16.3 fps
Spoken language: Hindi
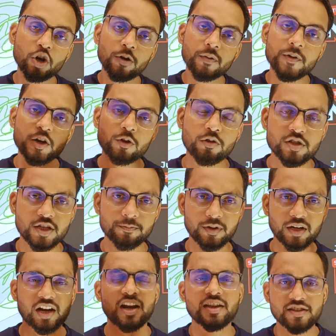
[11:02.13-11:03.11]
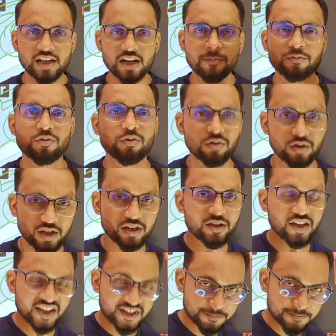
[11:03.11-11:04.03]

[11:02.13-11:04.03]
विड्रॉ भी बिल्कुल सिंपल अढ़ाई साल हमको हो गया